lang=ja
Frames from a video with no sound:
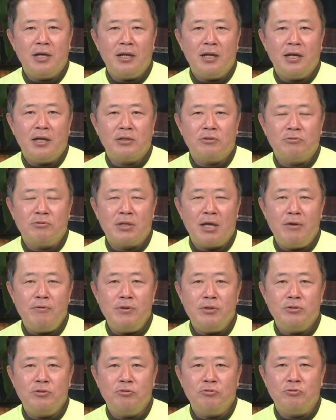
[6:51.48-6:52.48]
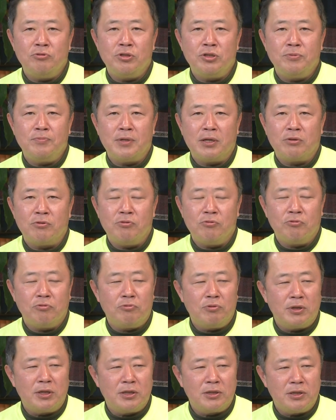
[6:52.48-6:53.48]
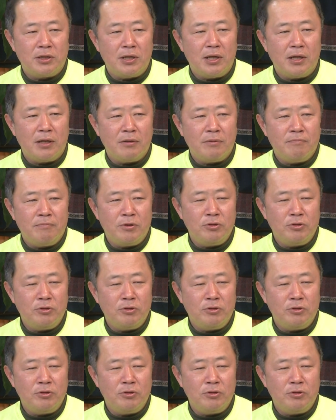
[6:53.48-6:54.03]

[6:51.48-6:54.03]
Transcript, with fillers: からその台湾中国の一部だということはですね、